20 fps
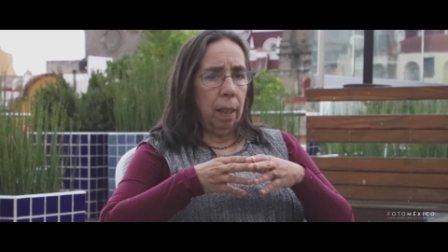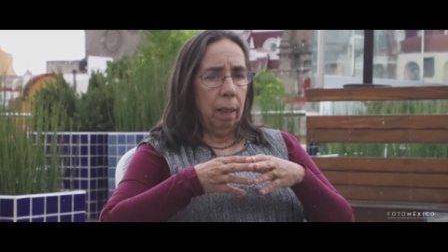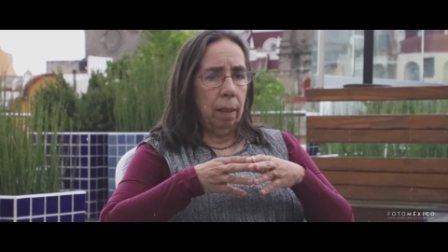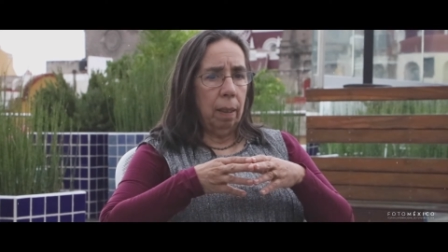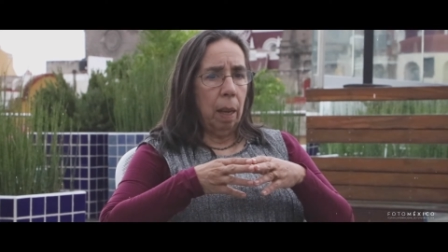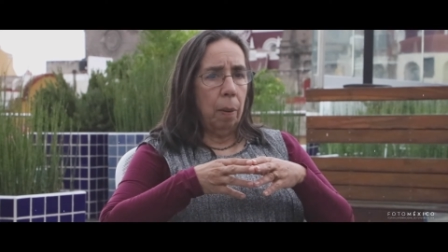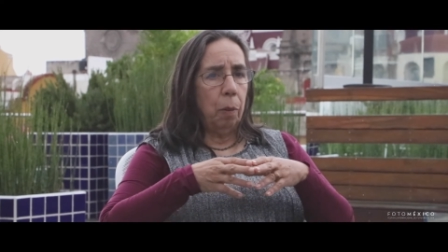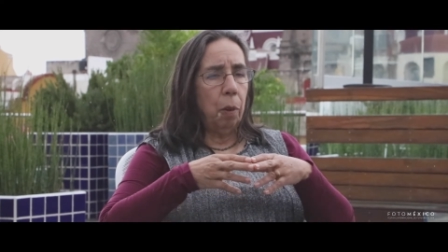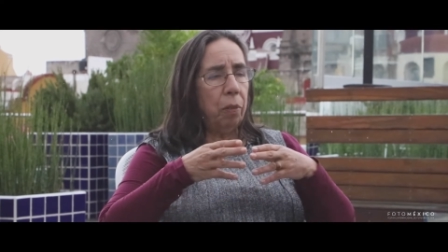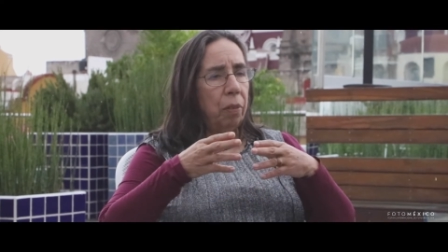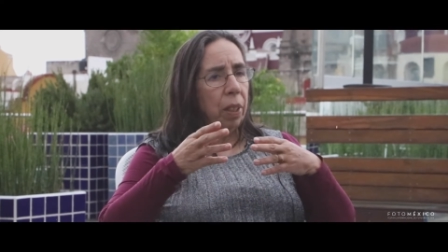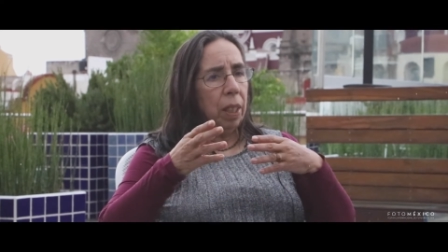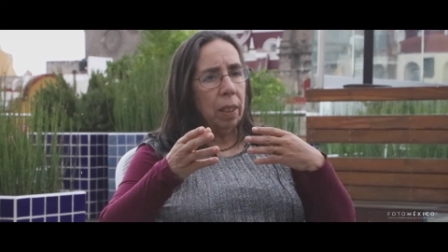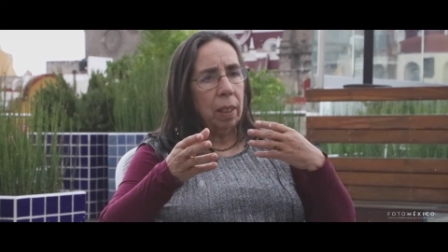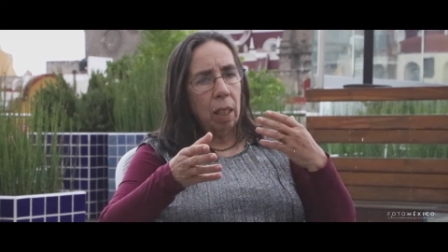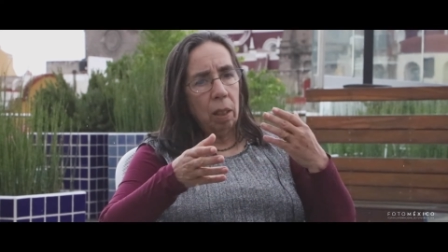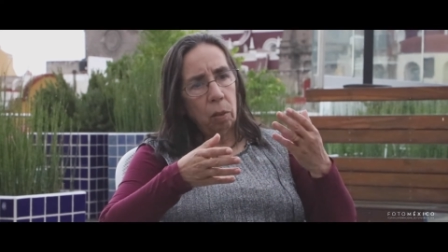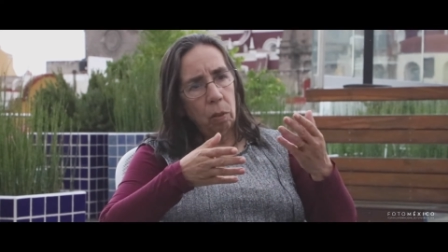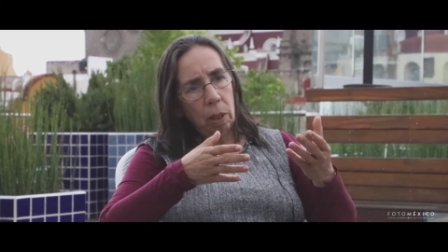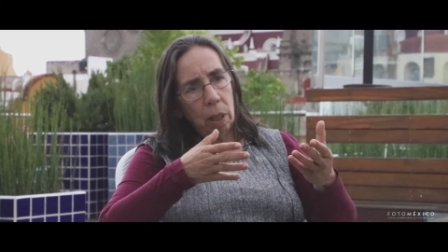seamos
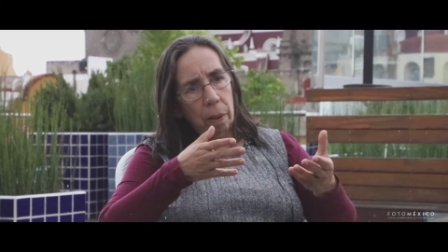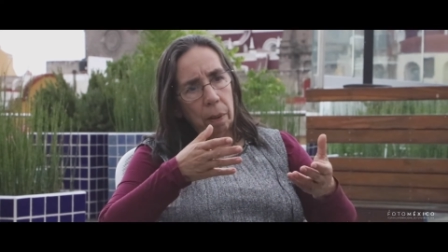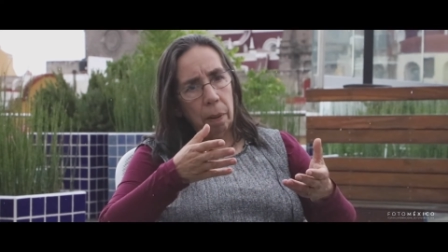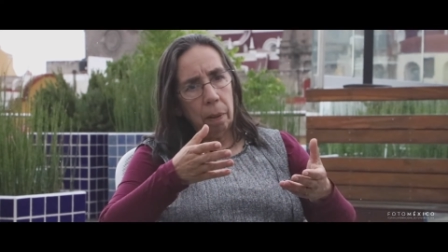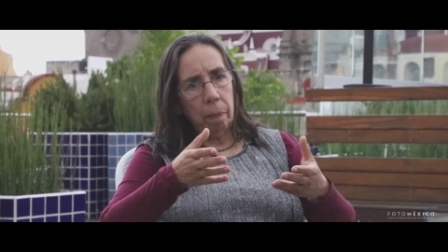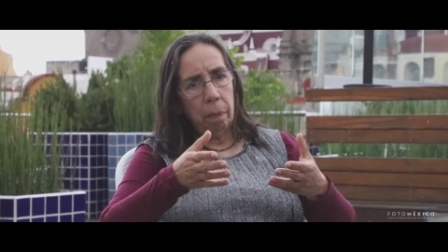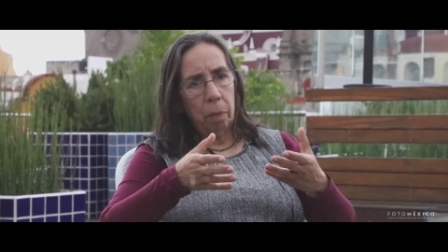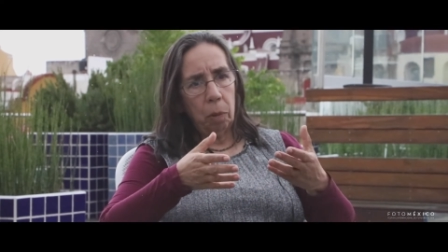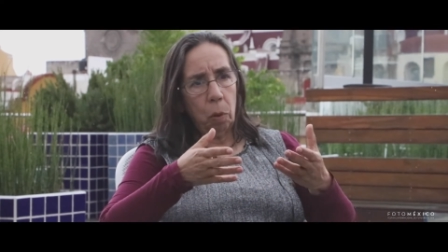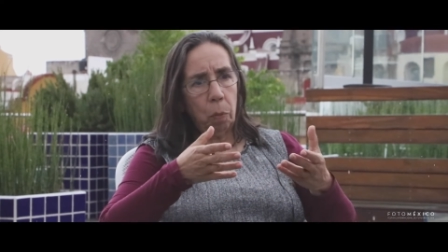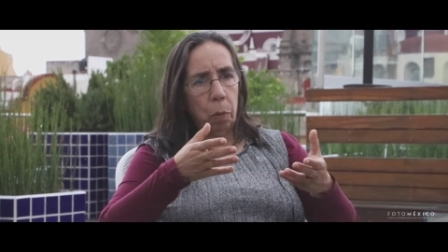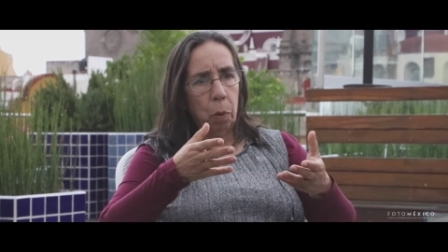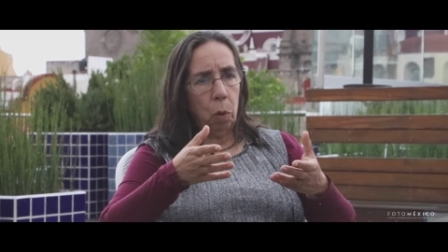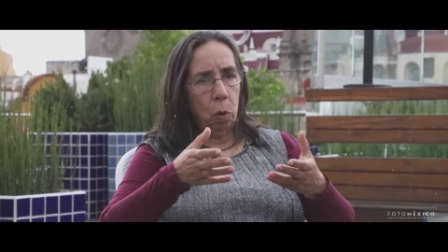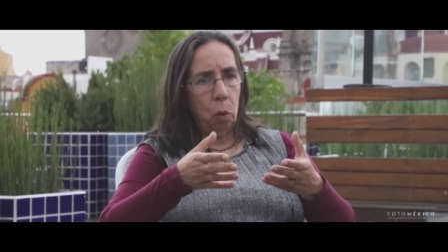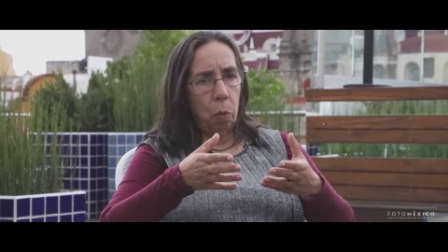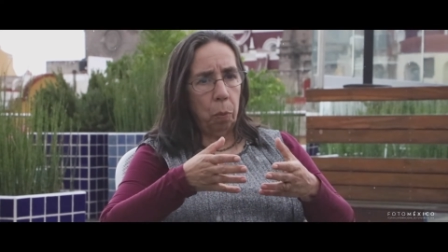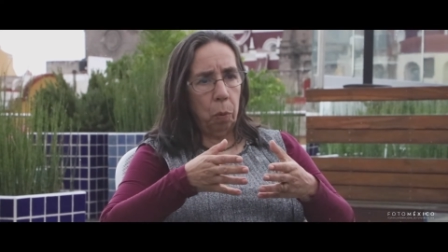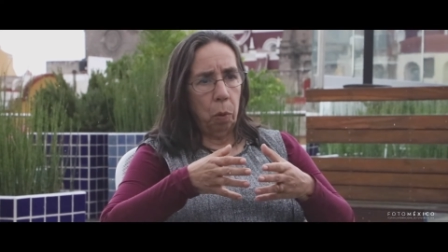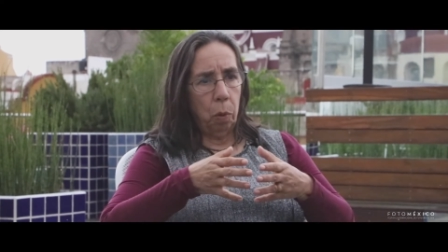vistas de una, como,
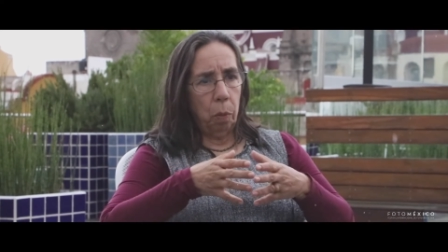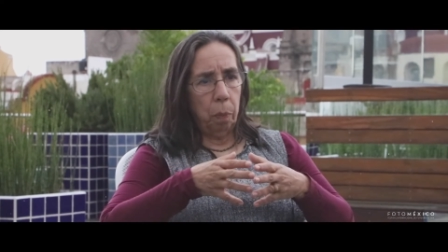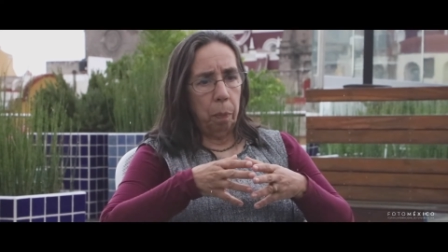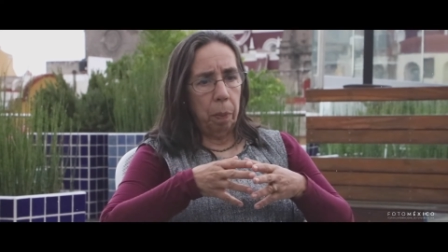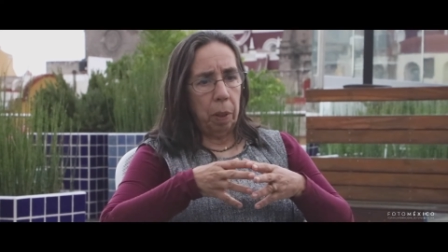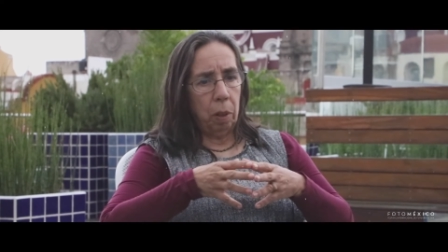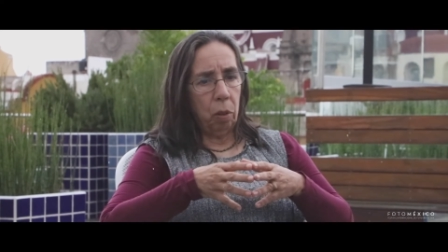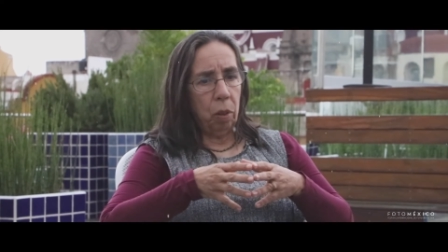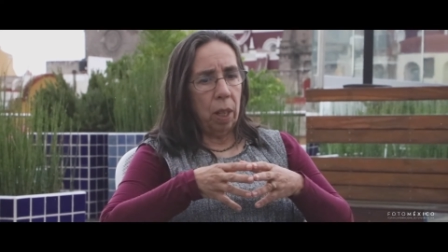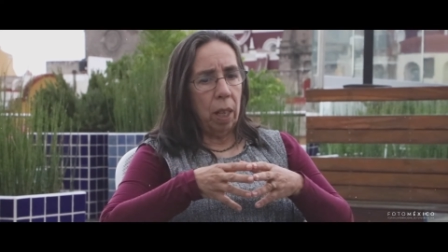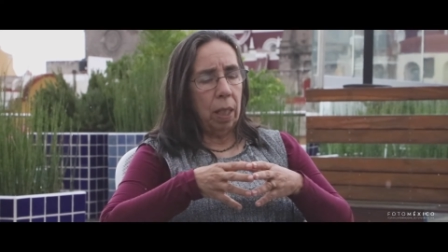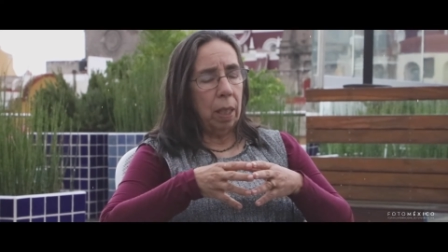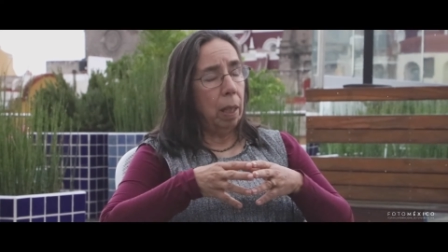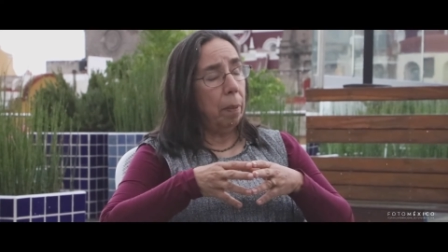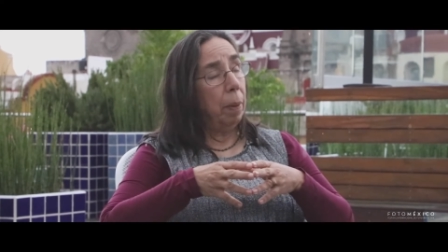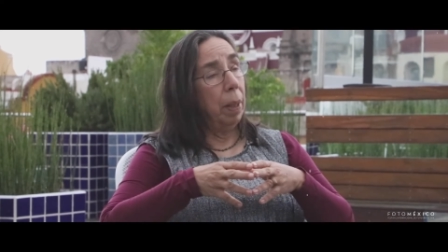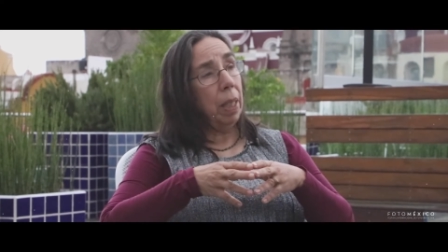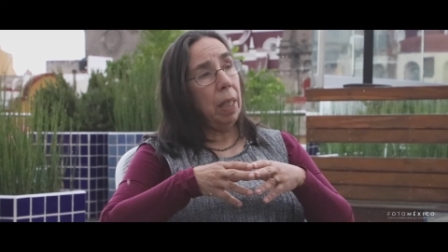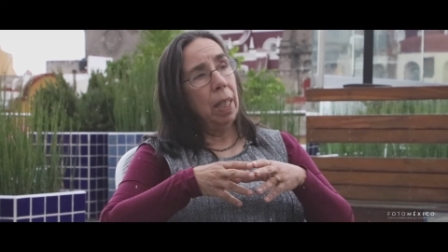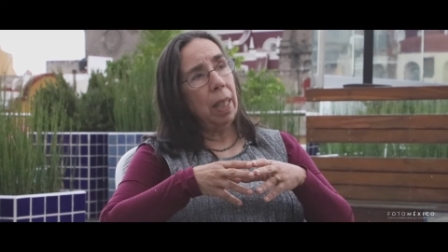como personas
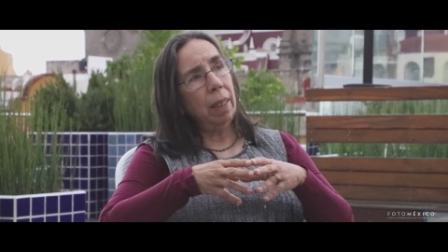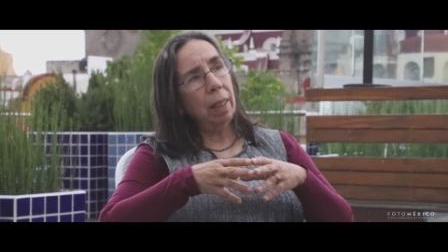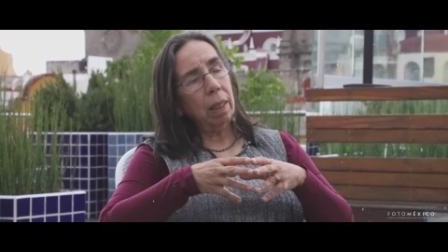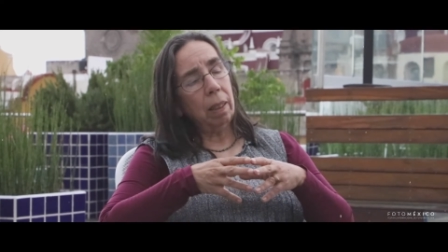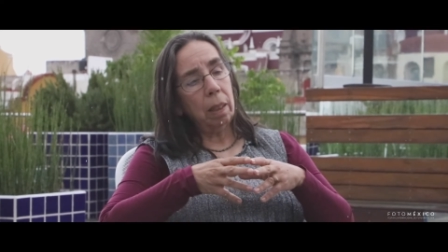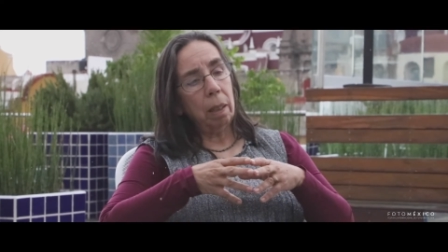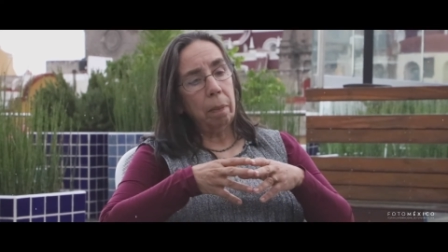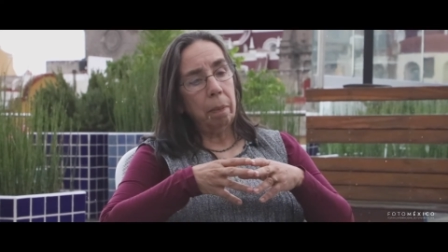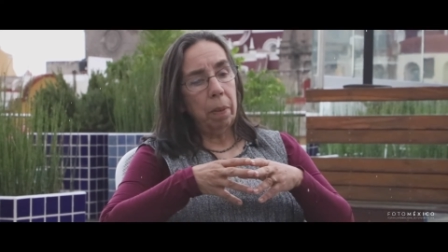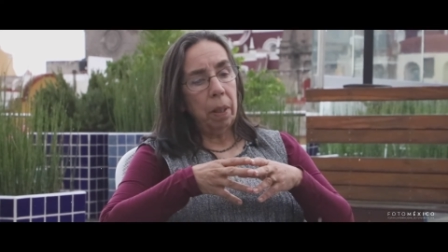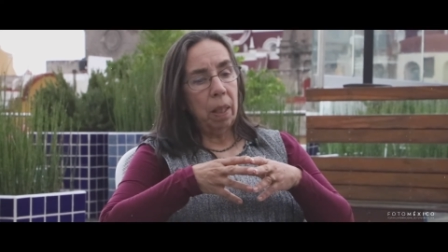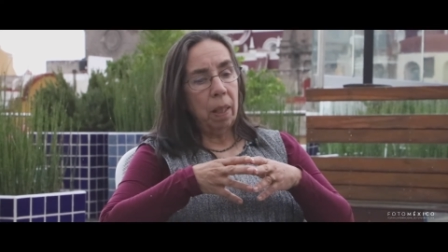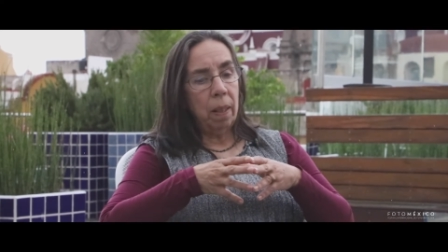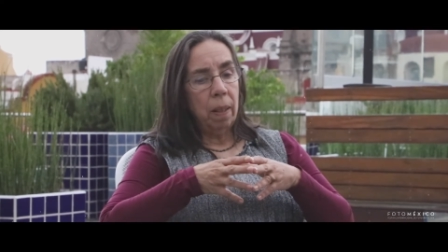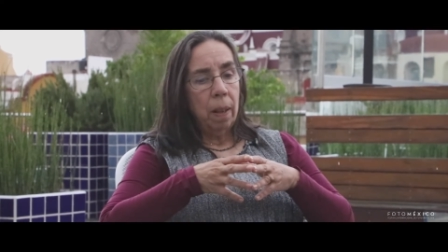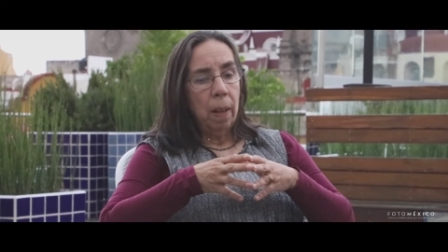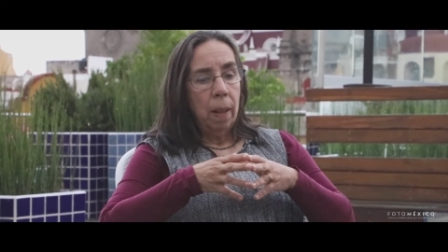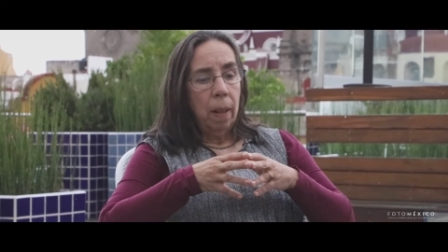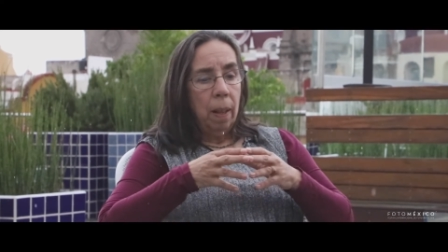independientes también,